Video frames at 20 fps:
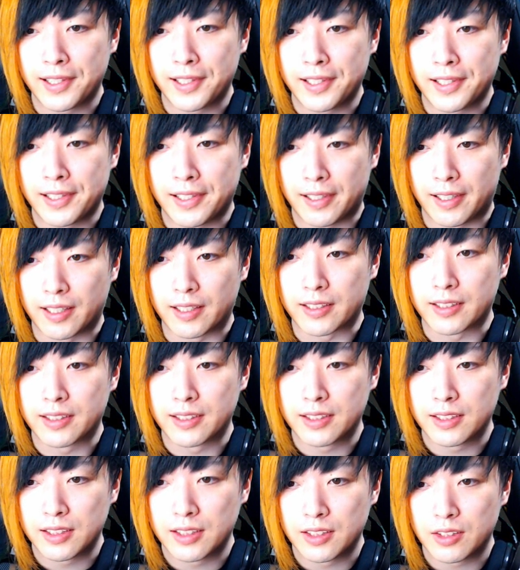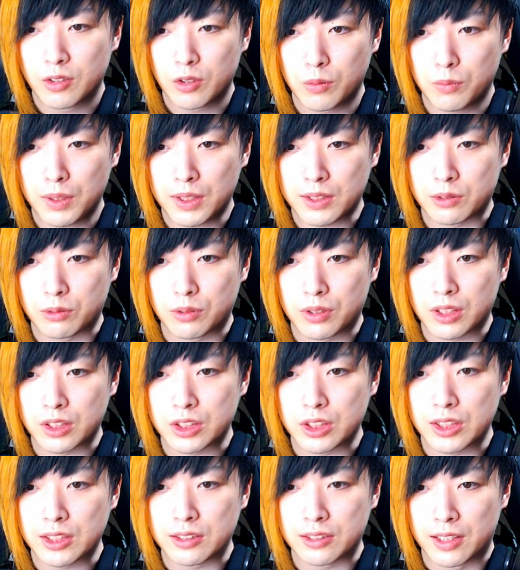はい。まあそんな感じ
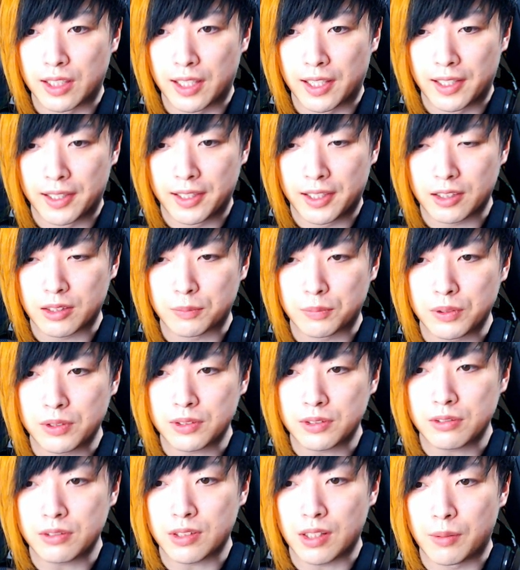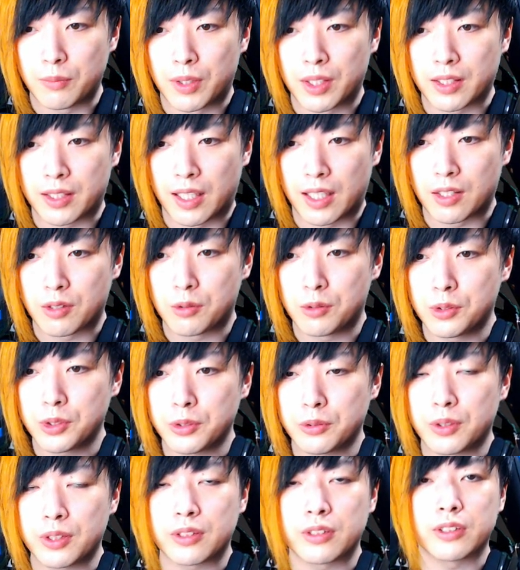ですね。あとプルスウルトラもあれか、紅
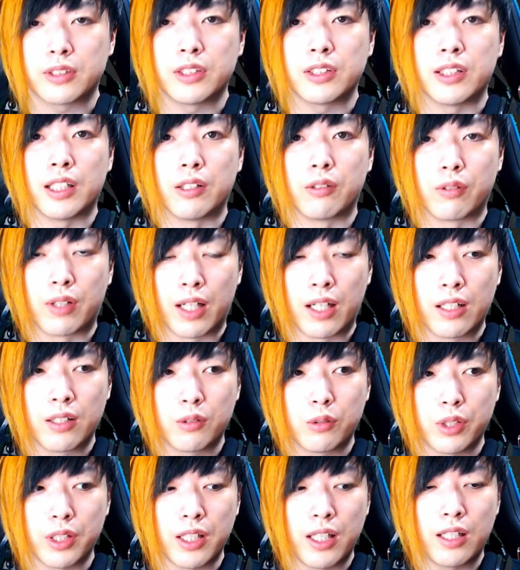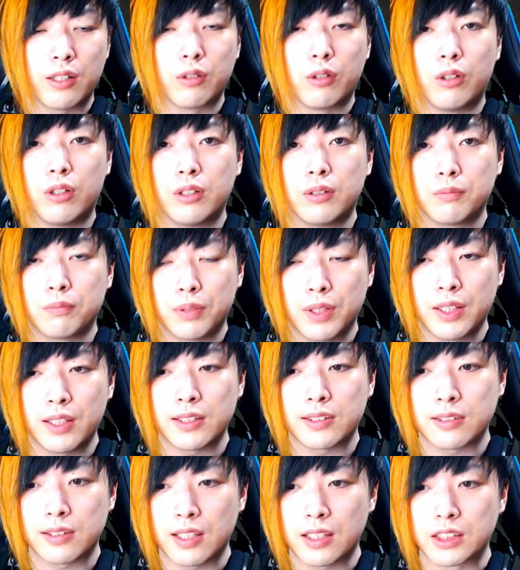葉がくっついてるのか。これが
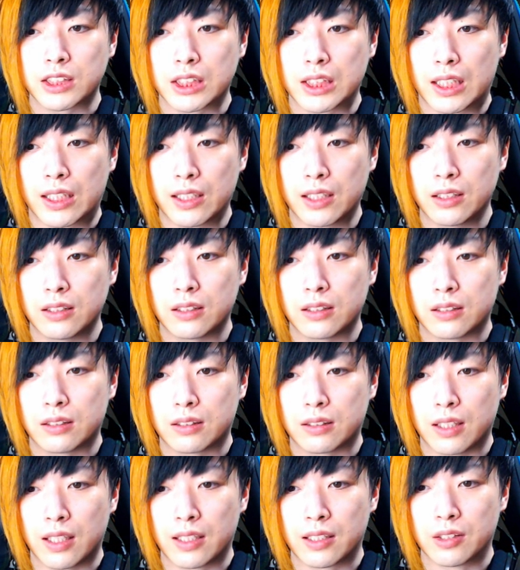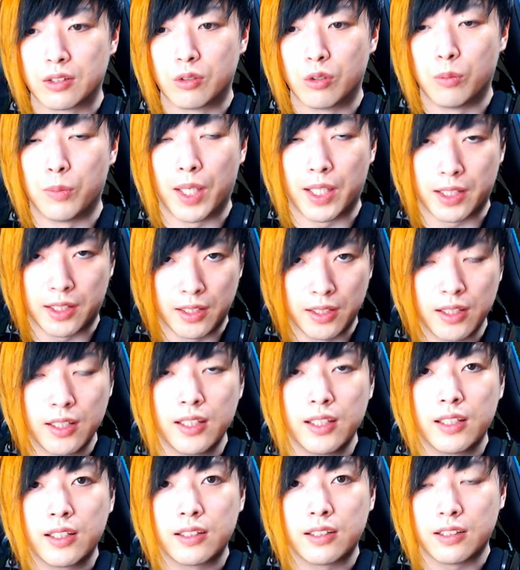PS ゲージが 1.5 倍
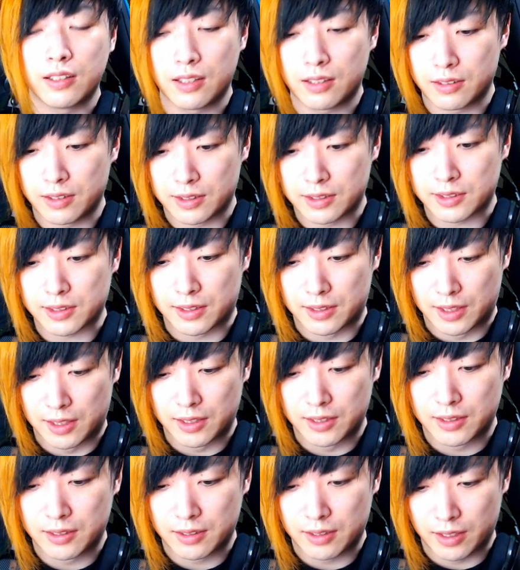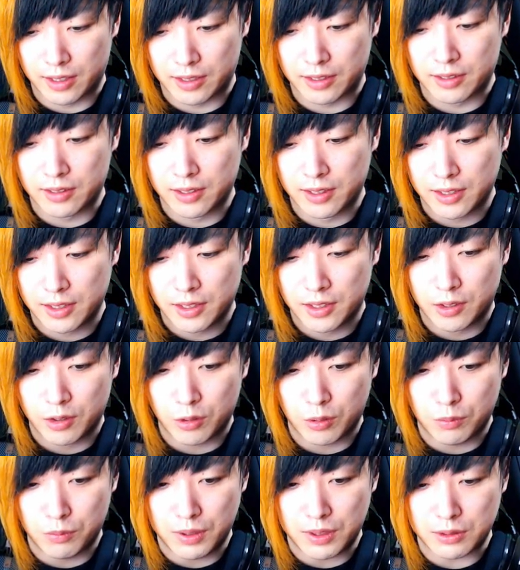になるやつかな。はい。
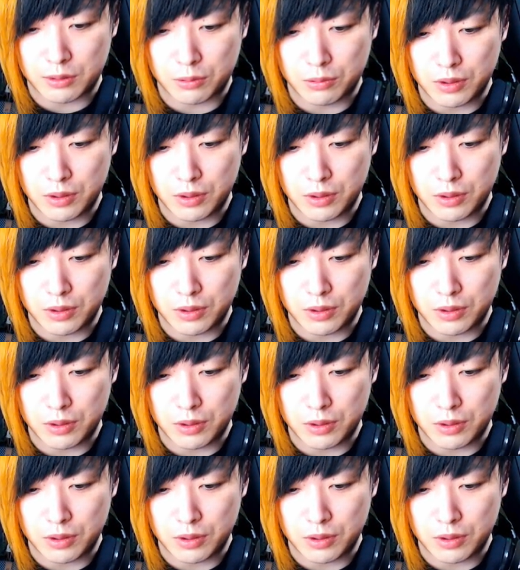まあそんな